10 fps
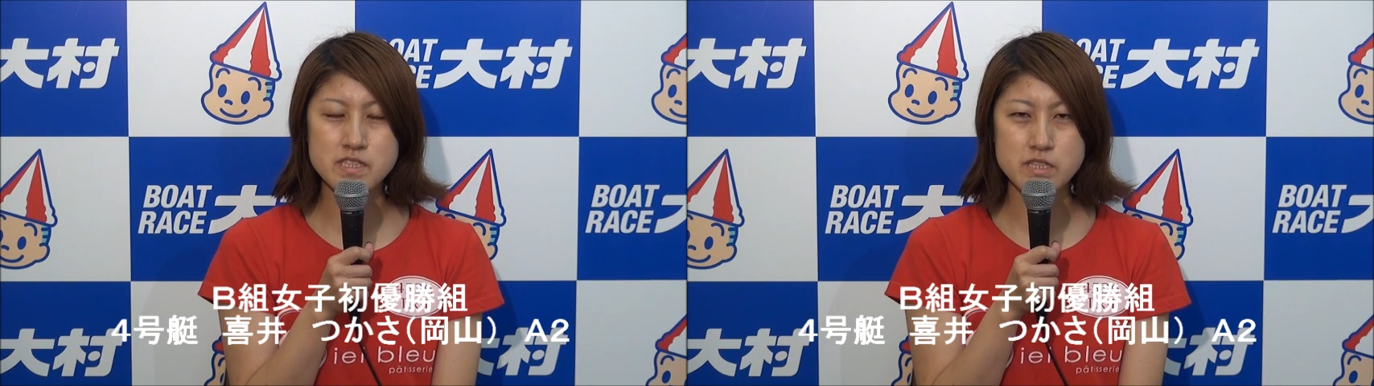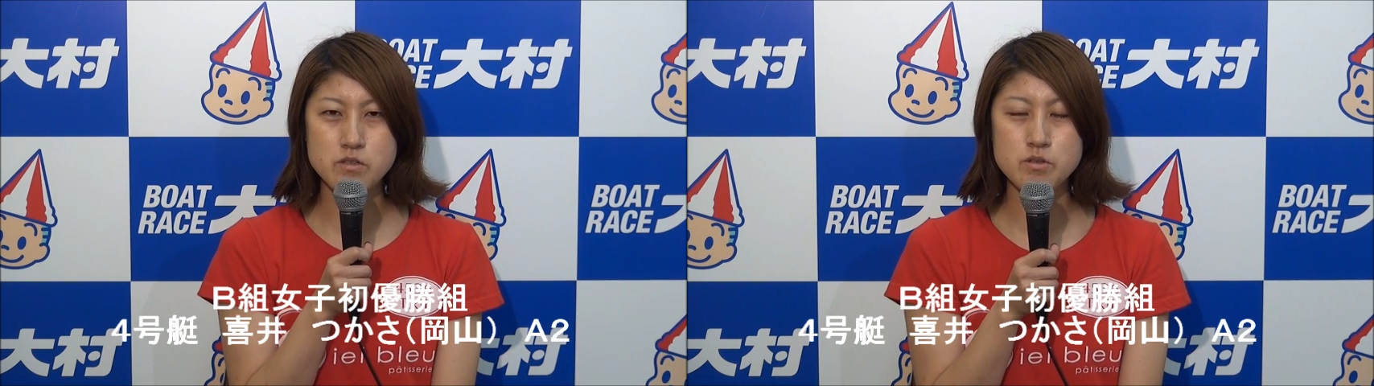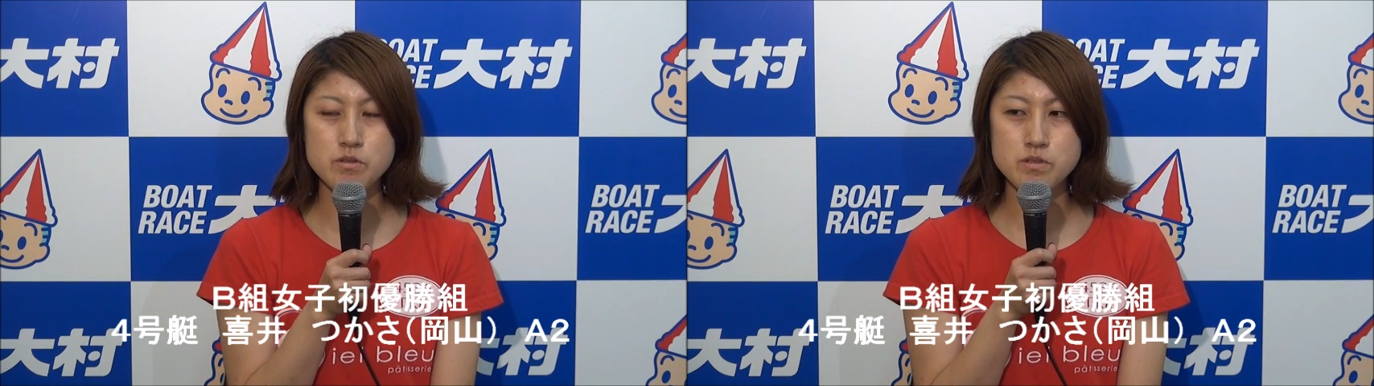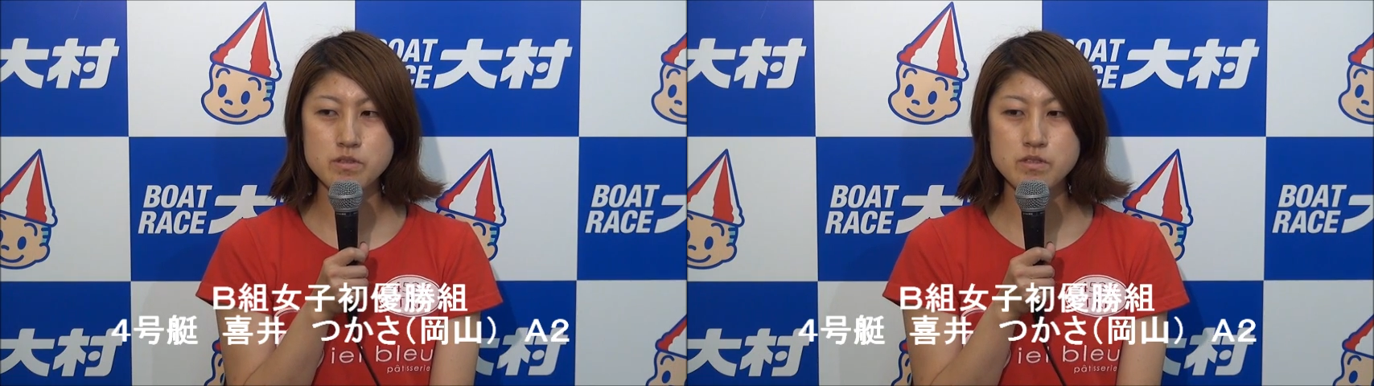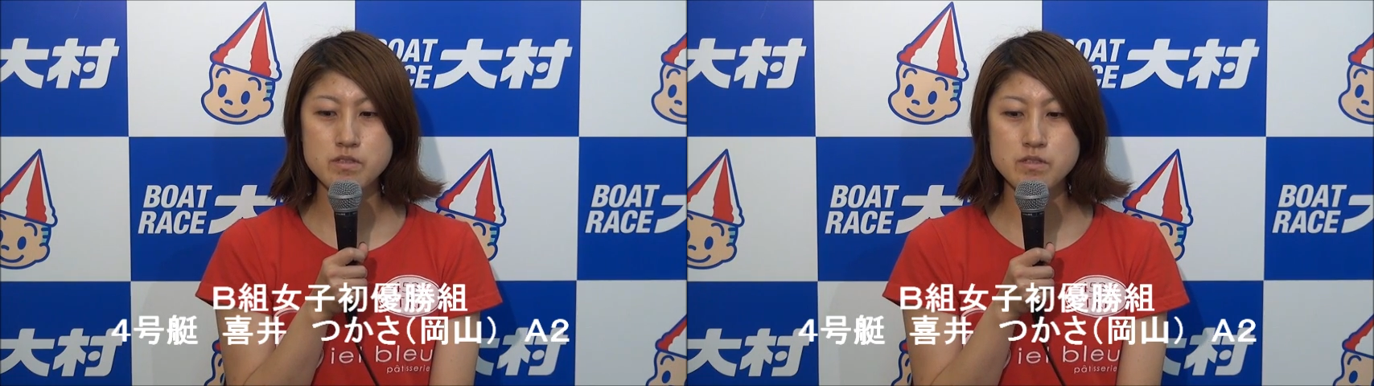すけど、
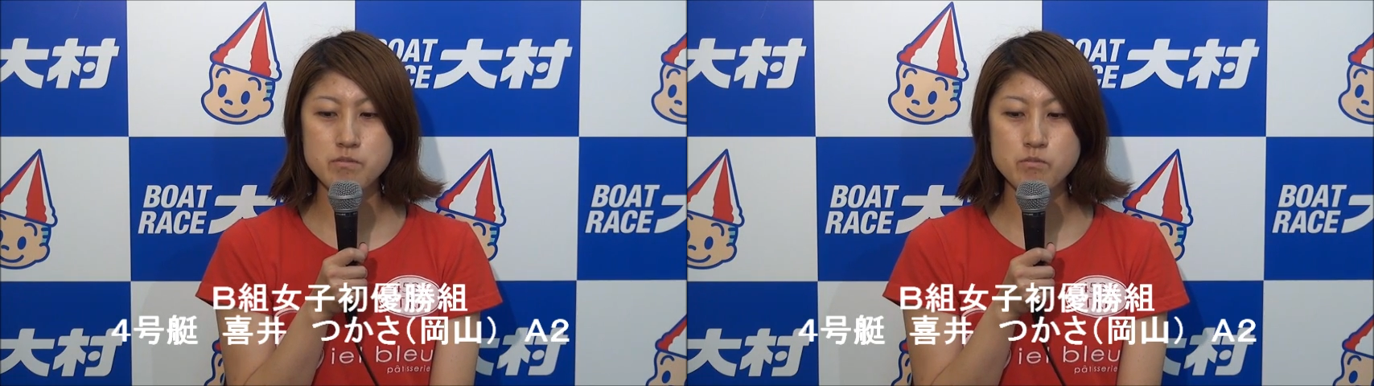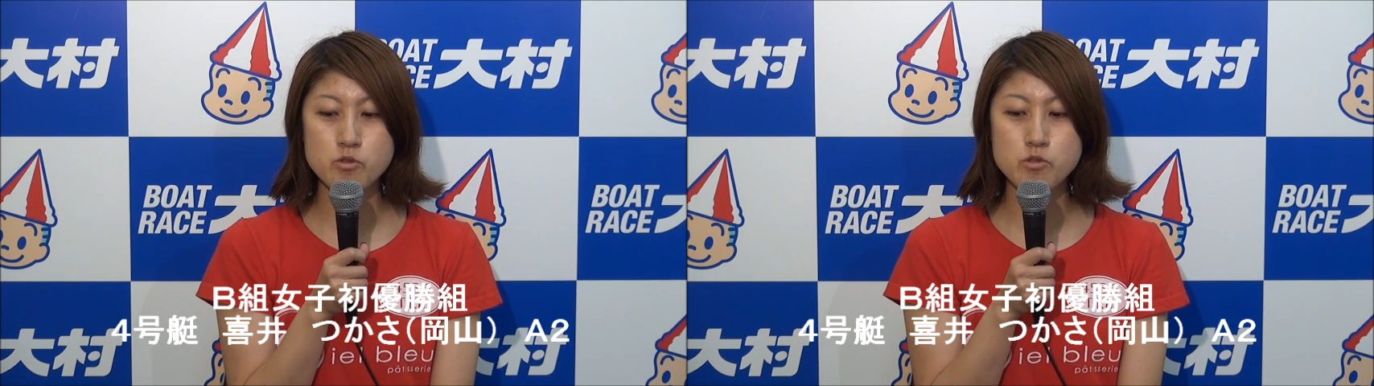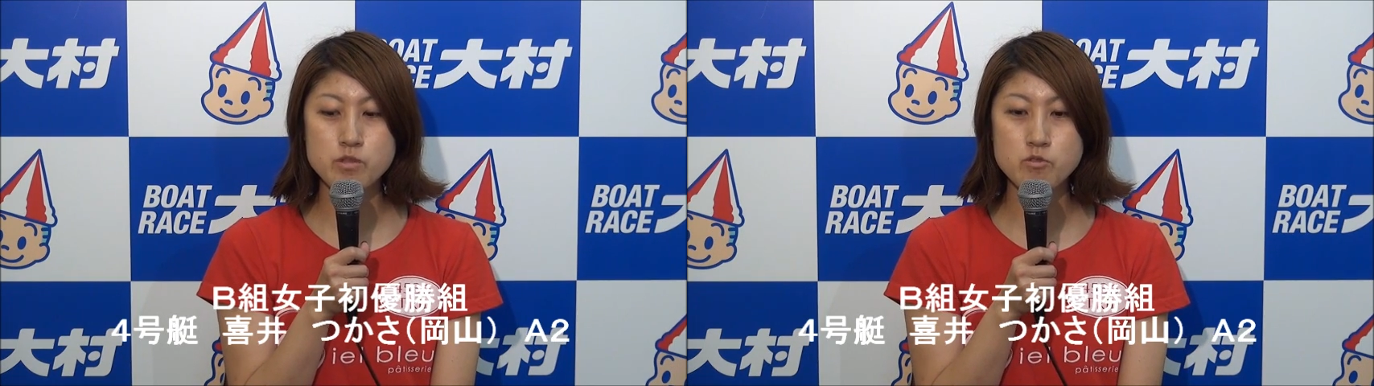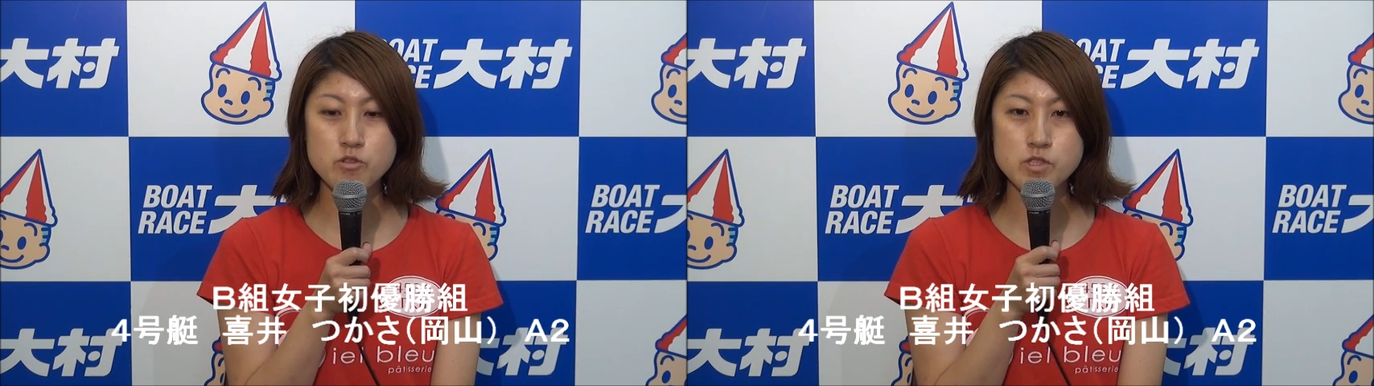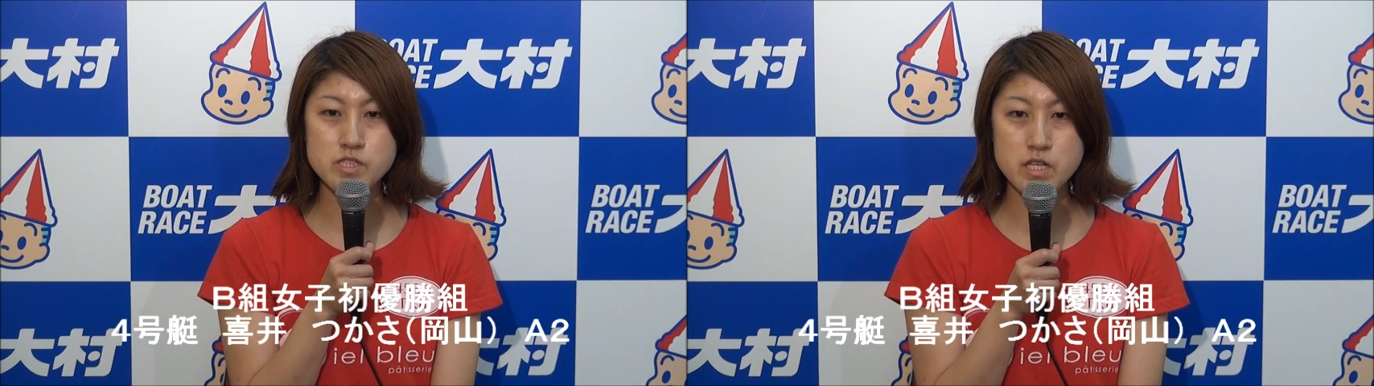元に
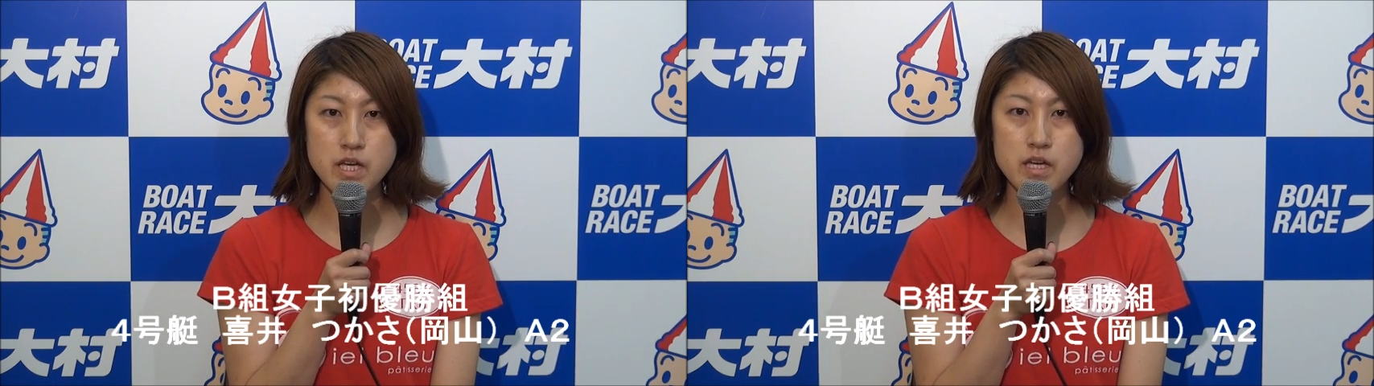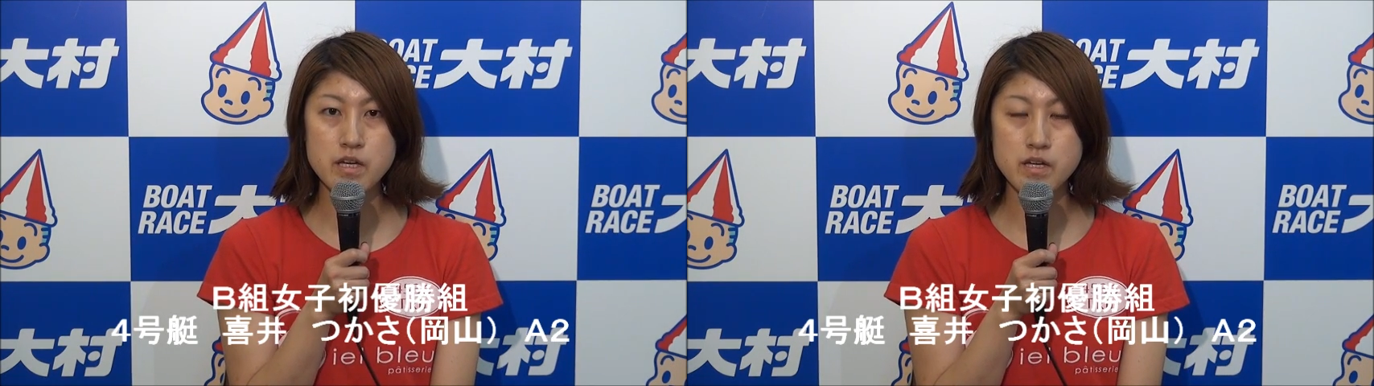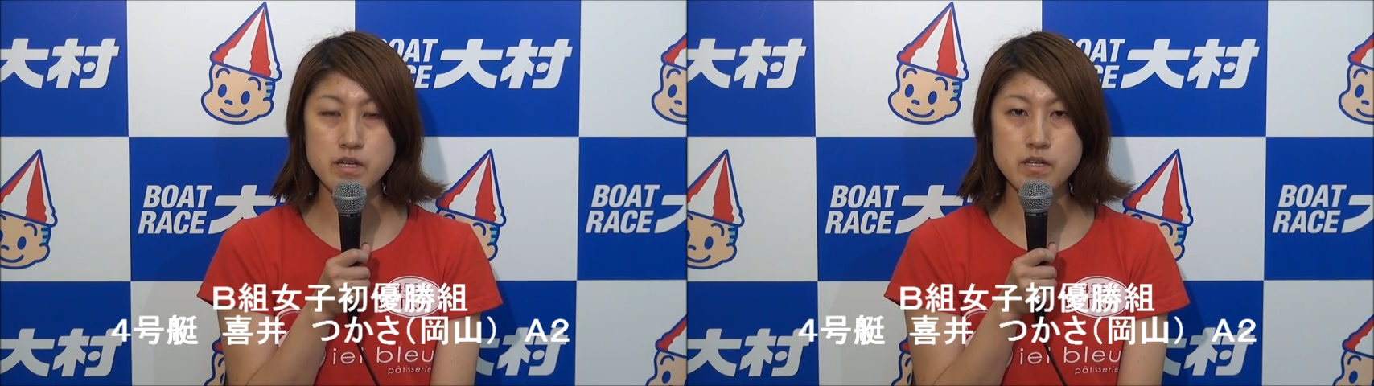戻して、